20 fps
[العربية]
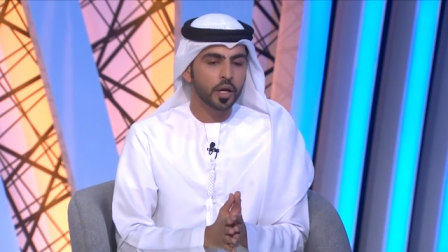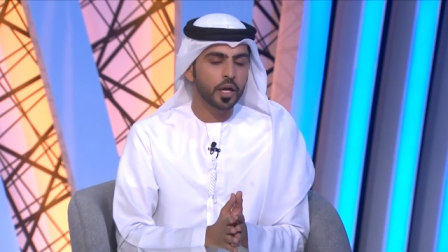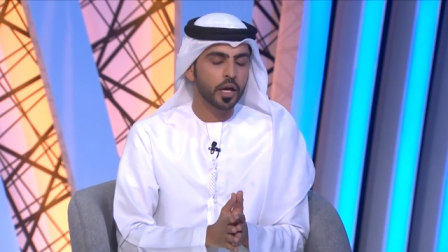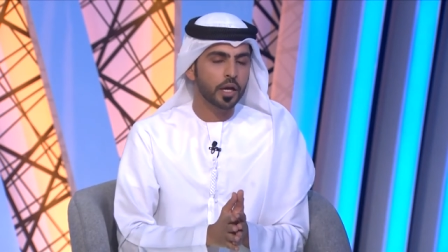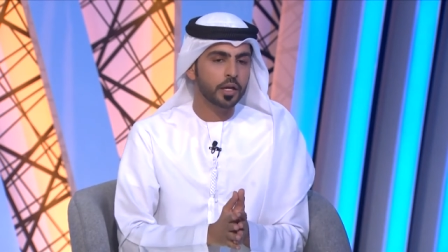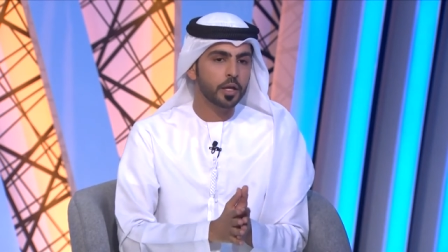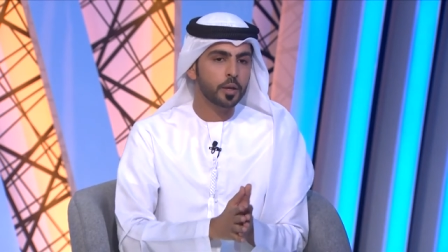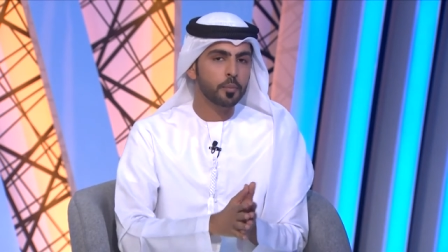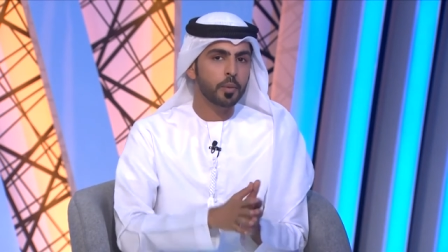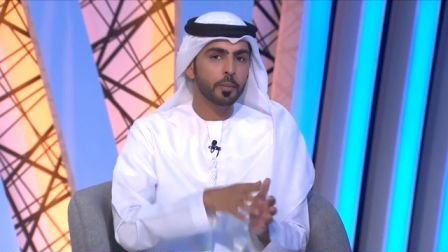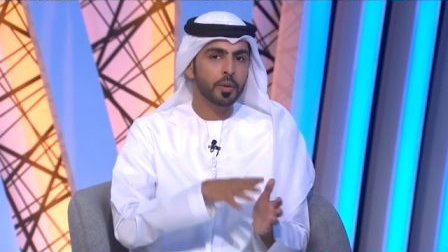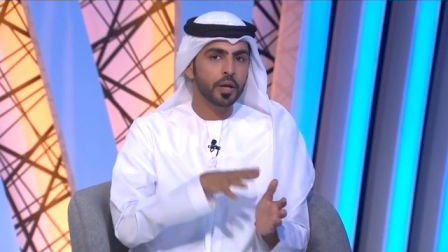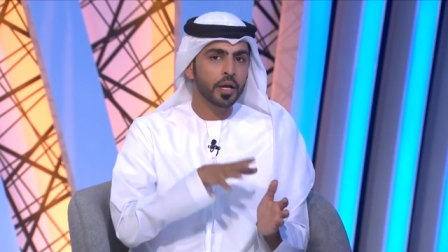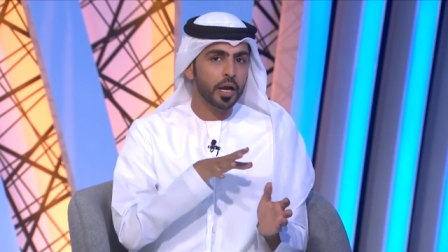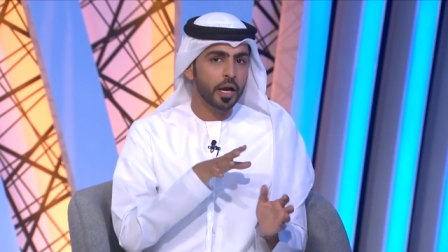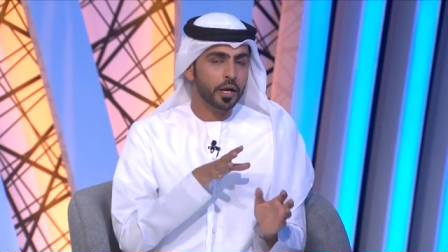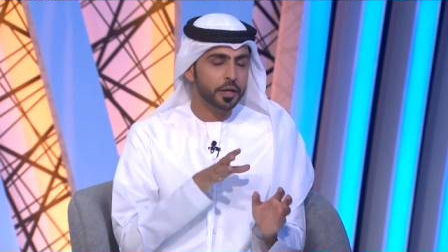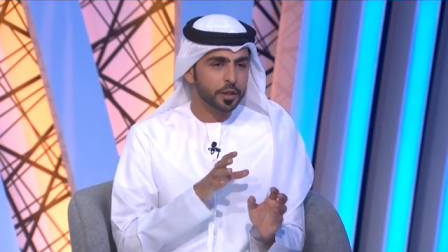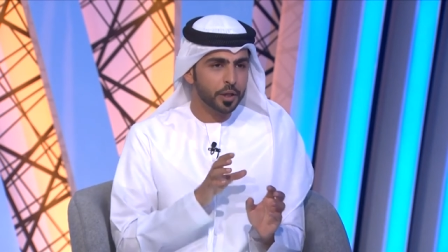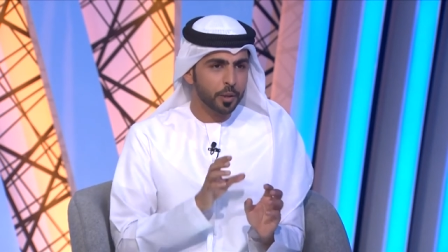الهمم
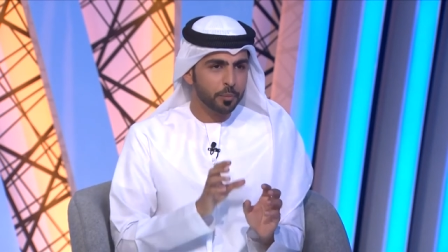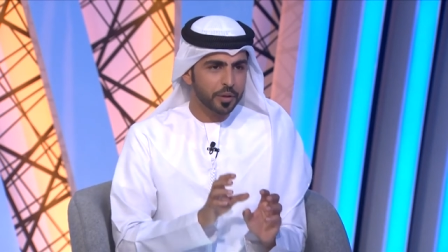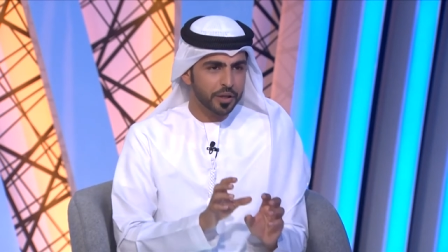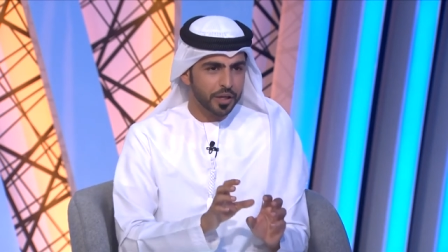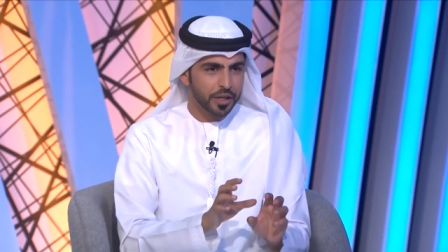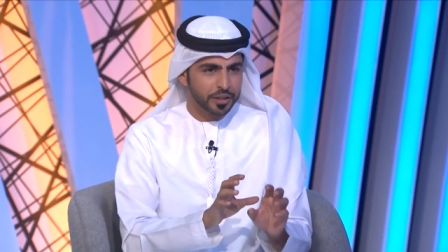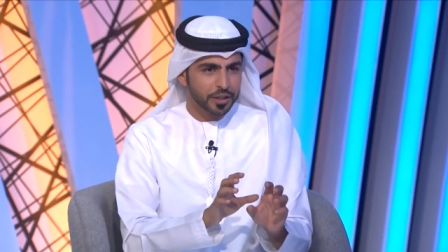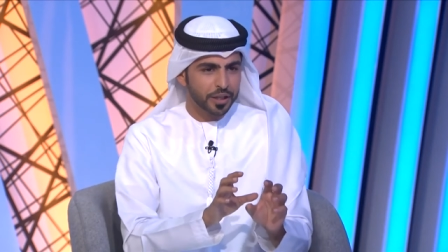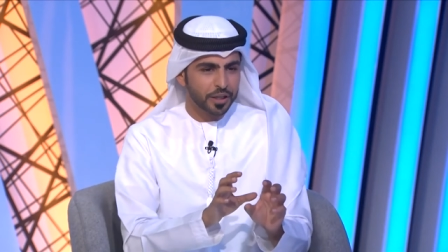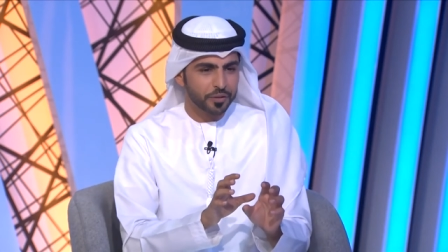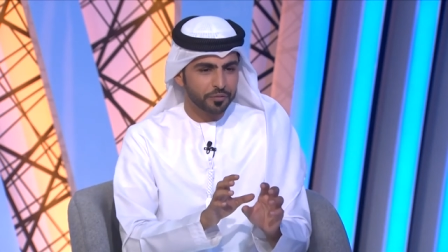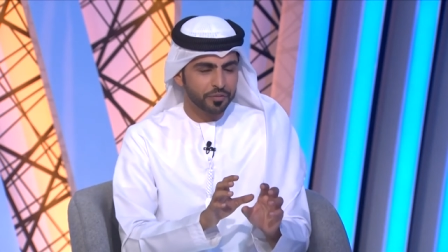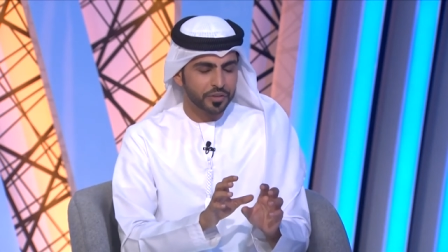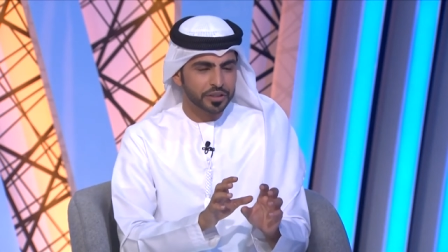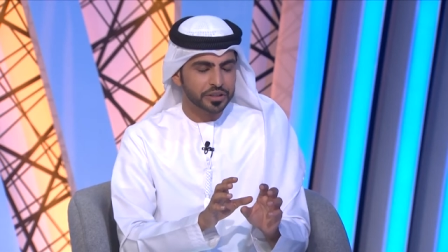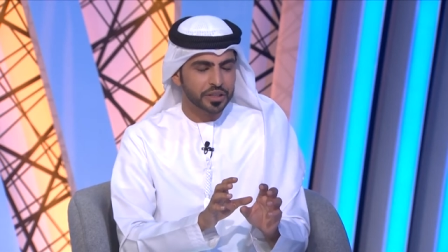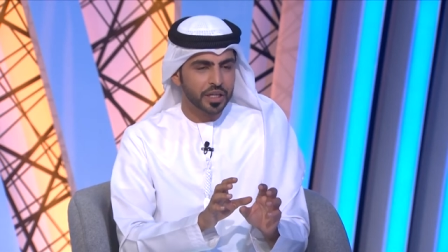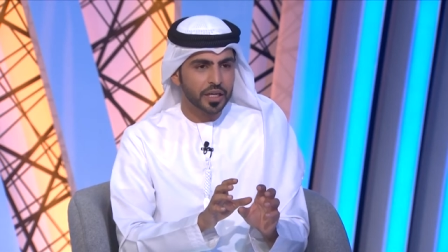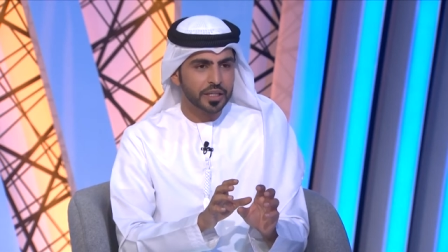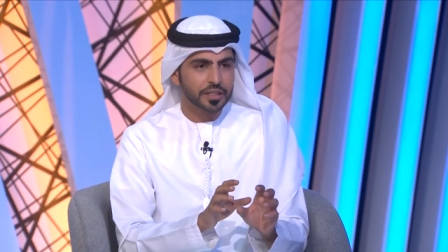انا قبل لا ادخل في
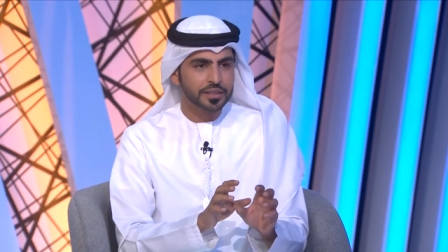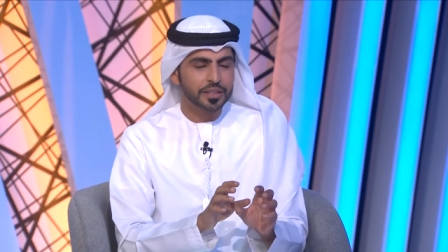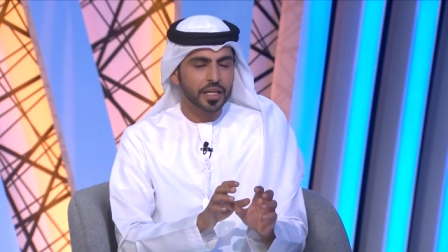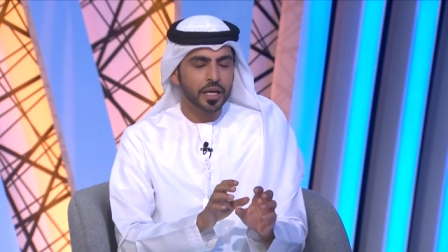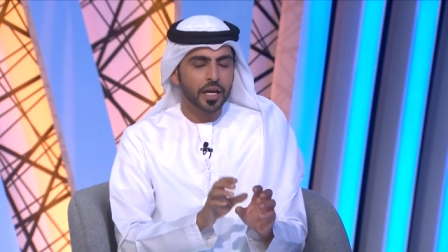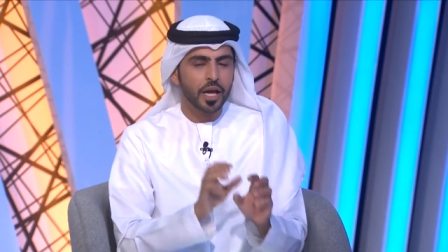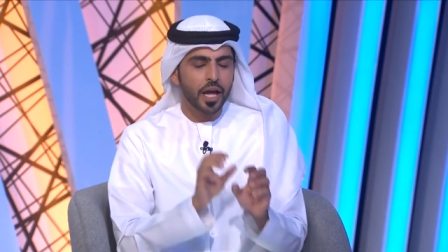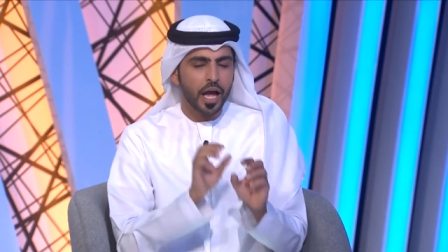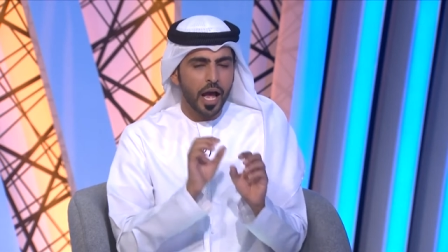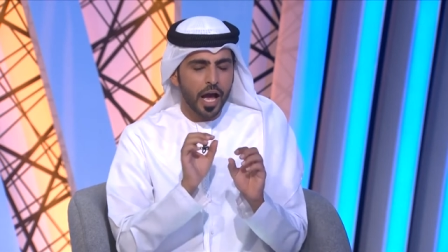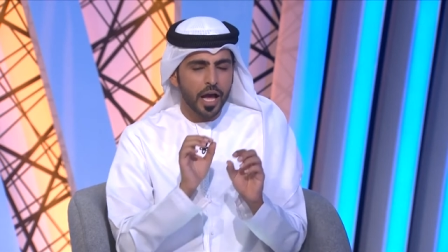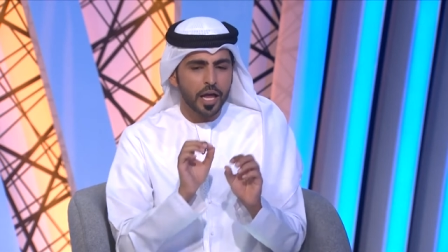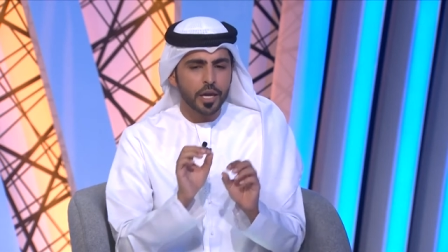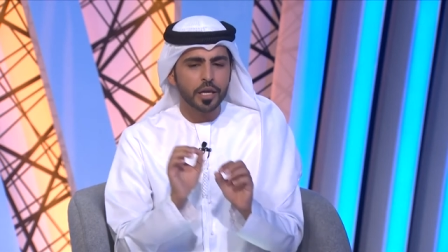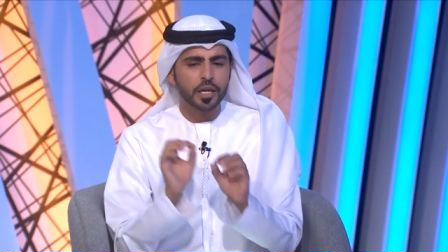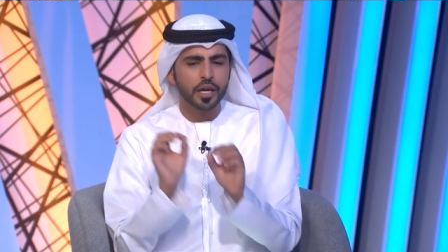الجائزه هل